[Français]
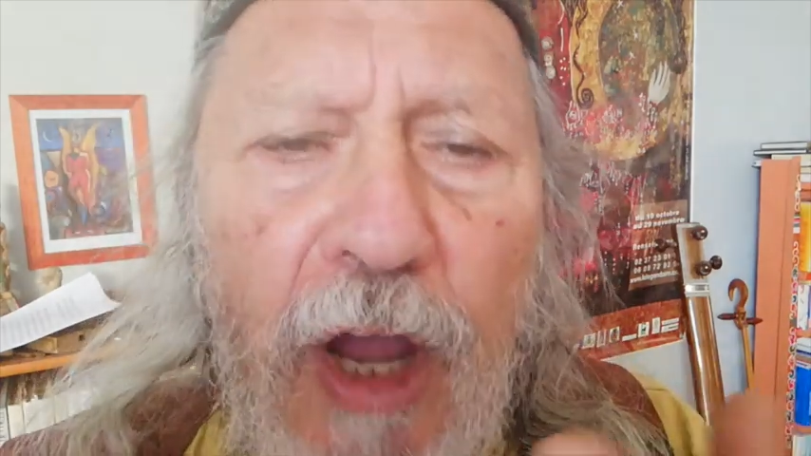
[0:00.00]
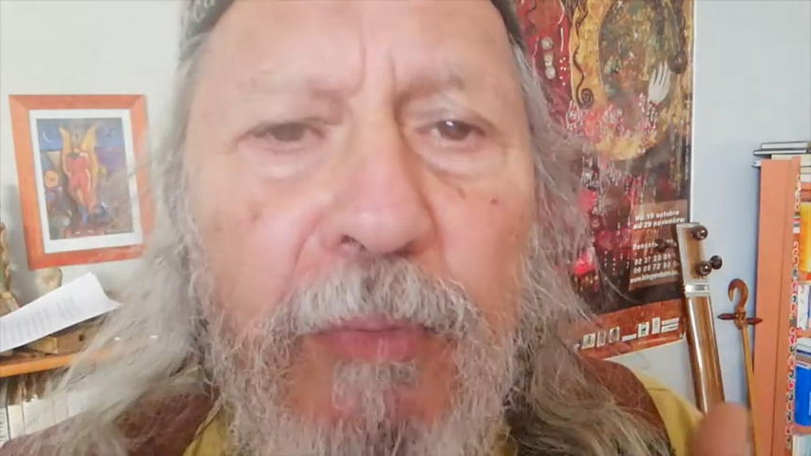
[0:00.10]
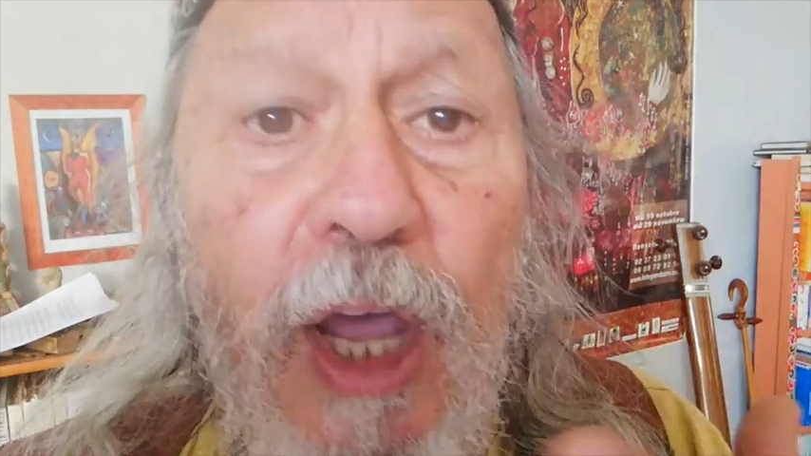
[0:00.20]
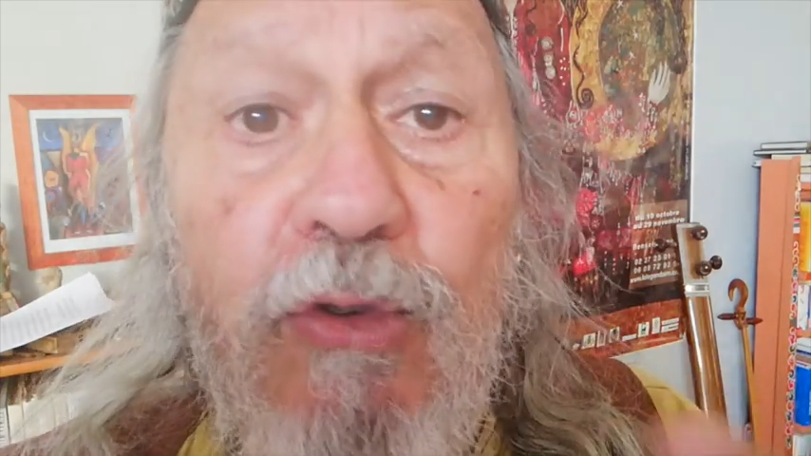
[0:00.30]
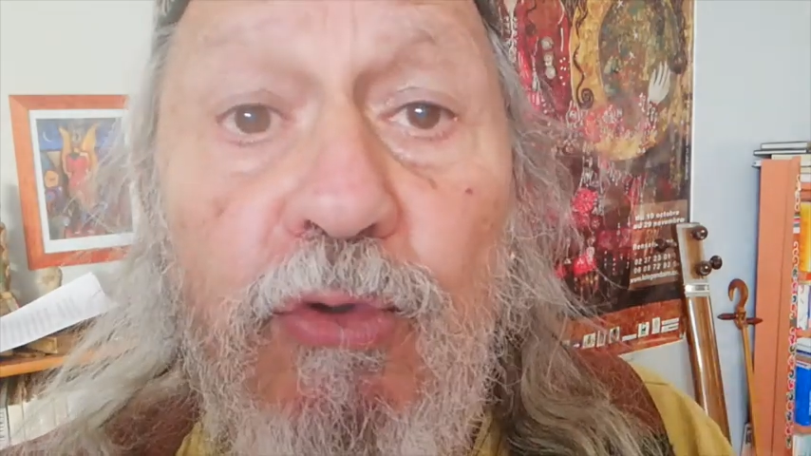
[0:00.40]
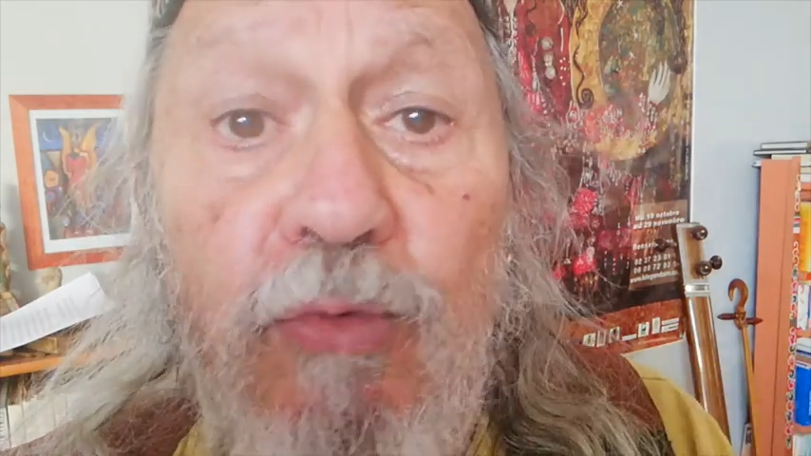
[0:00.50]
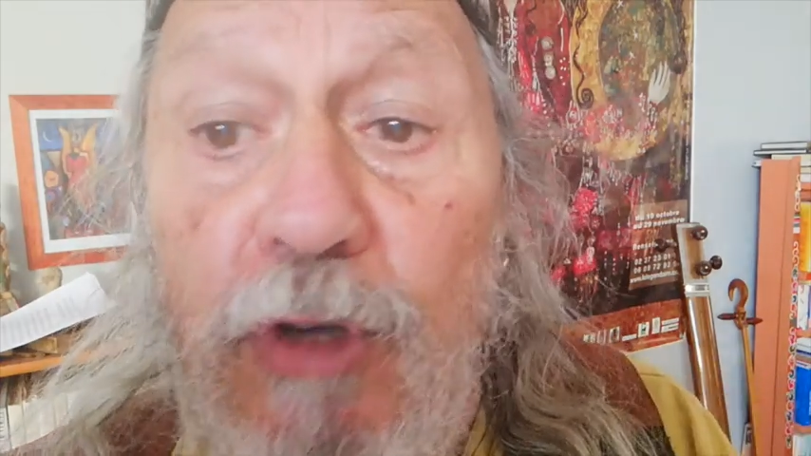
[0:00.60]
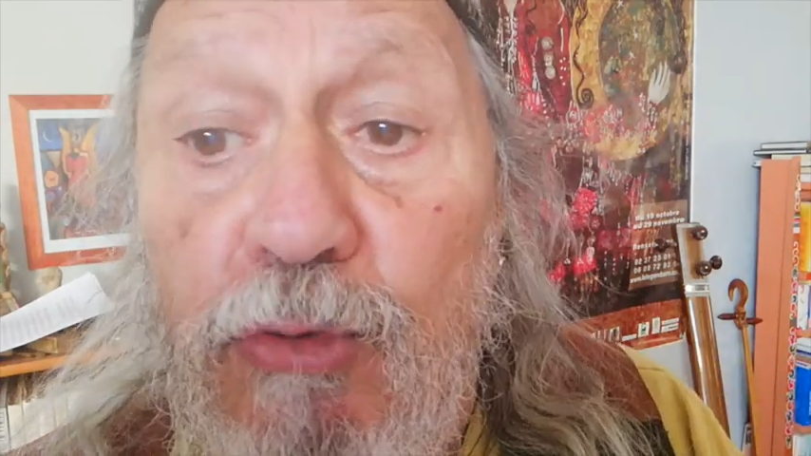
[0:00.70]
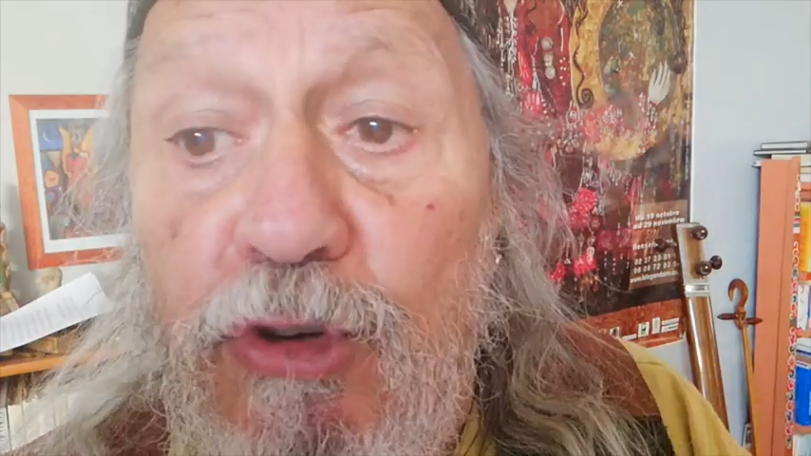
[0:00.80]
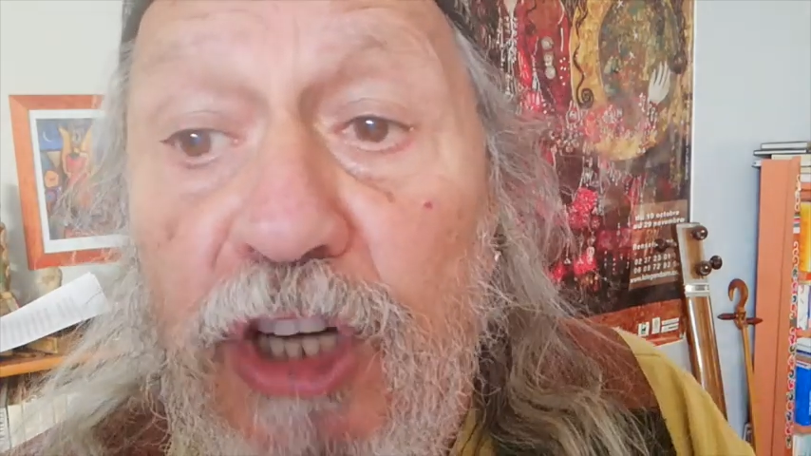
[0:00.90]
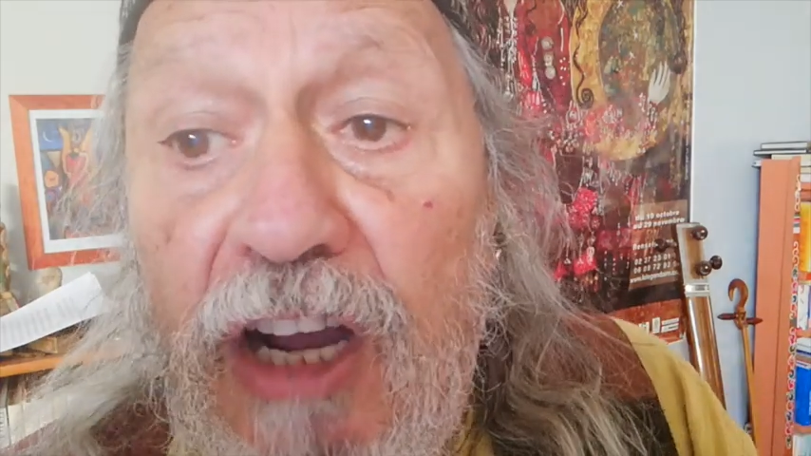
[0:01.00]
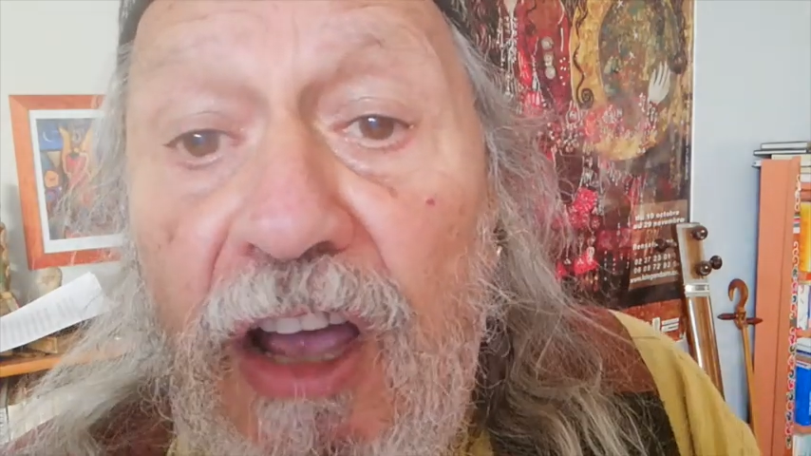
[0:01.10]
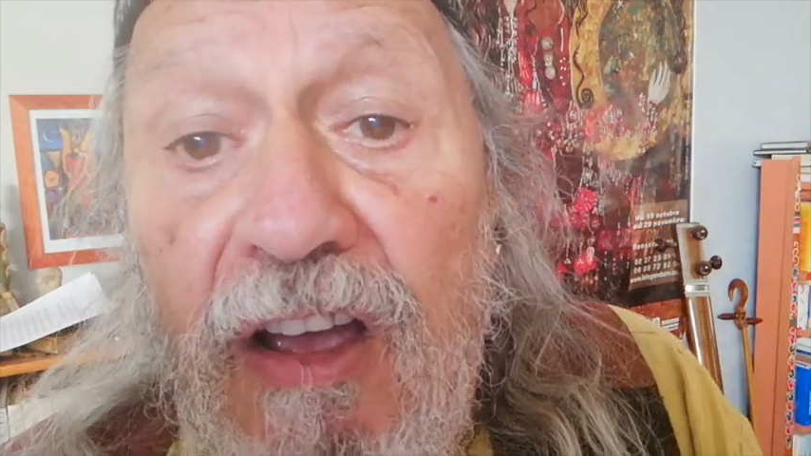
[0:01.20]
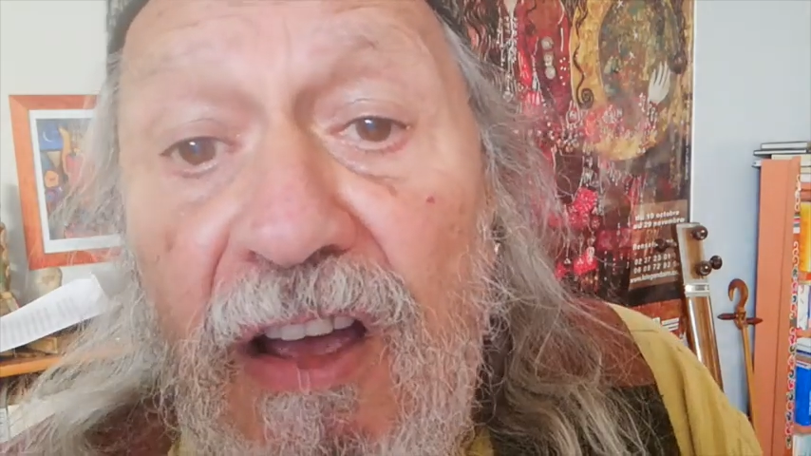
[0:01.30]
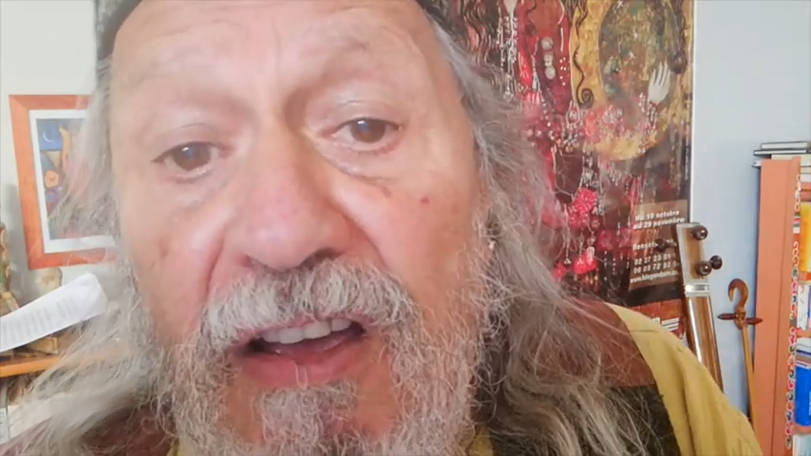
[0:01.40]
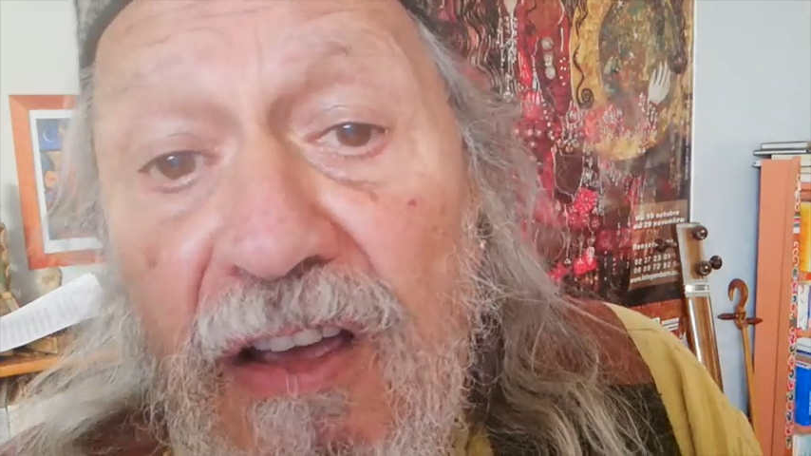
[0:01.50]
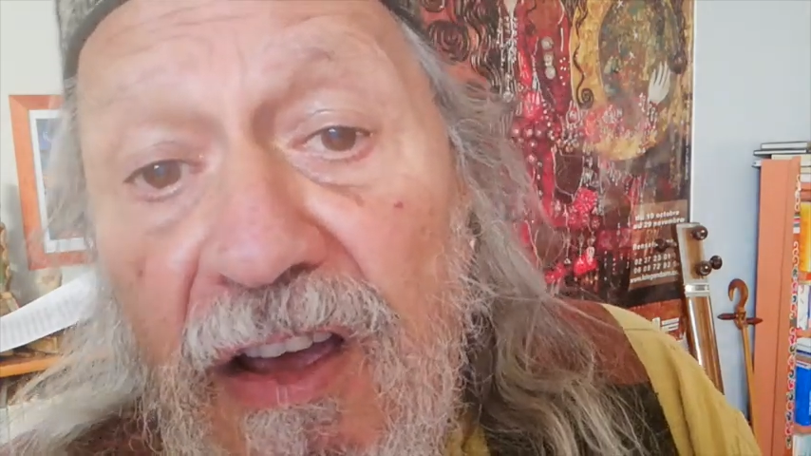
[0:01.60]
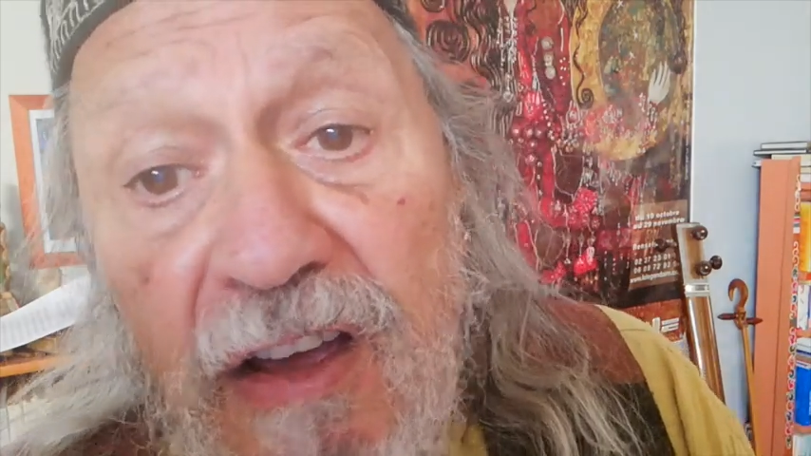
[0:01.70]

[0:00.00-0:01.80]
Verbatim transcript: l'amertume et du chagrin